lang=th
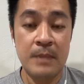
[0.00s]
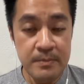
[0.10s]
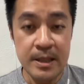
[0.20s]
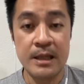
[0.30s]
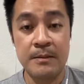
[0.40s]

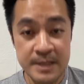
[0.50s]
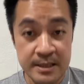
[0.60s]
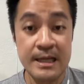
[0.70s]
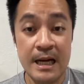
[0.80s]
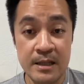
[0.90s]
ไม่เหมือนกับ
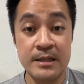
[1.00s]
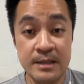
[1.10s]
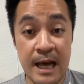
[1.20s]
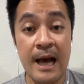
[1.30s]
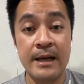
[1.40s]
ศาสนาคริส
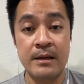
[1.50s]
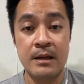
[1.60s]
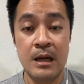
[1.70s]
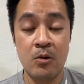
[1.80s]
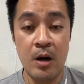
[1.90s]
ต์ได้
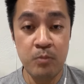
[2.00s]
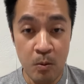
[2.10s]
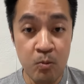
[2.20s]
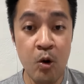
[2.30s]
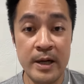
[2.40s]
แล้วก็
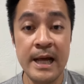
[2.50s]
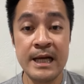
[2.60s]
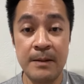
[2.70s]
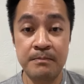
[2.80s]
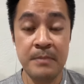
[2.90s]
ผมโหวตให้
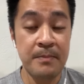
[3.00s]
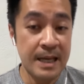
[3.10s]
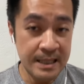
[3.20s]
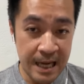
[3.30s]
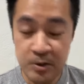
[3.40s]
กับประ
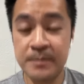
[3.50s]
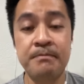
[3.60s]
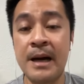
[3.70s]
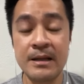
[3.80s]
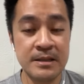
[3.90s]
มาณ
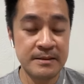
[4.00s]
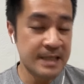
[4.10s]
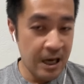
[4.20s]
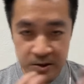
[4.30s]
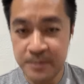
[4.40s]

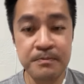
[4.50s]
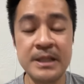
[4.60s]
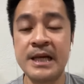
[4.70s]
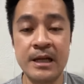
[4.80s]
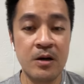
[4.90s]

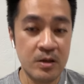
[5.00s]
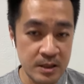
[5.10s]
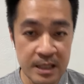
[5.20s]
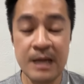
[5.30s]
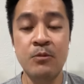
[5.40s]
90% ของ
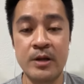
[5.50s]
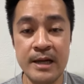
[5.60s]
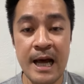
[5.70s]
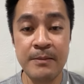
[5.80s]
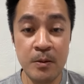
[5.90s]
เรื่องทั้งหมด
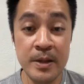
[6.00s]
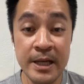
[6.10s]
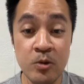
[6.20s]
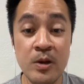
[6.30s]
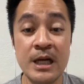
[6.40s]
ได้เพราะผม
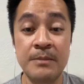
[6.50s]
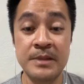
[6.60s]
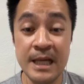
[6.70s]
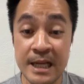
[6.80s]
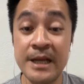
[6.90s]
เห็นด้วยกับ
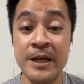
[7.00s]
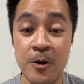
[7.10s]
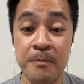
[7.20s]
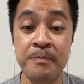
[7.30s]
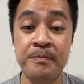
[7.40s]
เสรีนิย
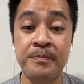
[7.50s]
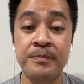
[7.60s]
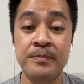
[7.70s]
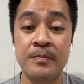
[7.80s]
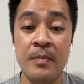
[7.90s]
ม
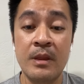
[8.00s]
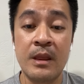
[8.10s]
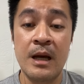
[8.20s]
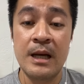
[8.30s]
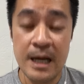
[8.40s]

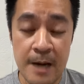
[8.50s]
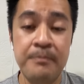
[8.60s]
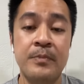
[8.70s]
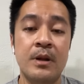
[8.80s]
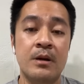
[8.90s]
นะครับ
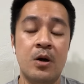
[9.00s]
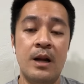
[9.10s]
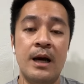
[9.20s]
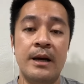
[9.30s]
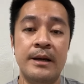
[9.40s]
ก็
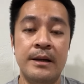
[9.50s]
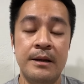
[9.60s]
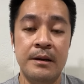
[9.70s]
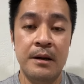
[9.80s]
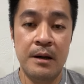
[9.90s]
เลย
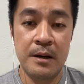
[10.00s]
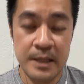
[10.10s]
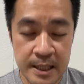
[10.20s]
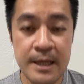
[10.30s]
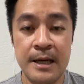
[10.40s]

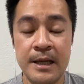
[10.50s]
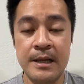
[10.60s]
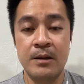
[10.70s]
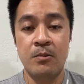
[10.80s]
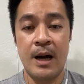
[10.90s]
คิดอย่าง
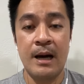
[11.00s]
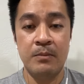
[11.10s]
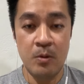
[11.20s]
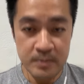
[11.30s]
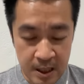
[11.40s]
นี้ว่า
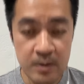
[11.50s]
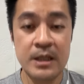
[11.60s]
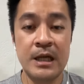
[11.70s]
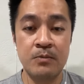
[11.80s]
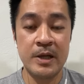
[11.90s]
ผมเข้า
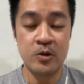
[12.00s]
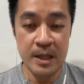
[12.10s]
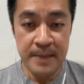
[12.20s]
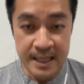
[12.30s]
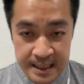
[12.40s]
มาอ
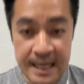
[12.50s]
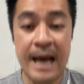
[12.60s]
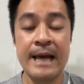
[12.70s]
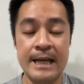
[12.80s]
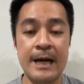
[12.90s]
ยู่ในพรรคนี้
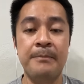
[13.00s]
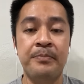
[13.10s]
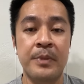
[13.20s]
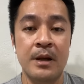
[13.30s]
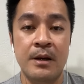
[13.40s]
ได้นะครับ
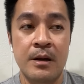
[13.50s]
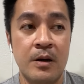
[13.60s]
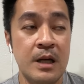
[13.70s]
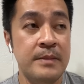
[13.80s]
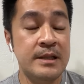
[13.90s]

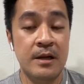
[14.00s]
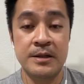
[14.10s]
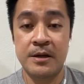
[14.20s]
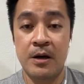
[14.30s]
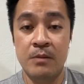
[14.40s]
ก็ถ้ามีส
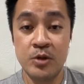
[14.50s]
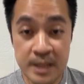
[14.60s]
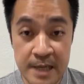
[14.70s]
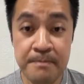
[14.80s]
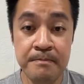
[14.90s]
สมุ
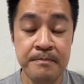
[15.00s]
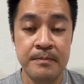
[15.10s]
สลิม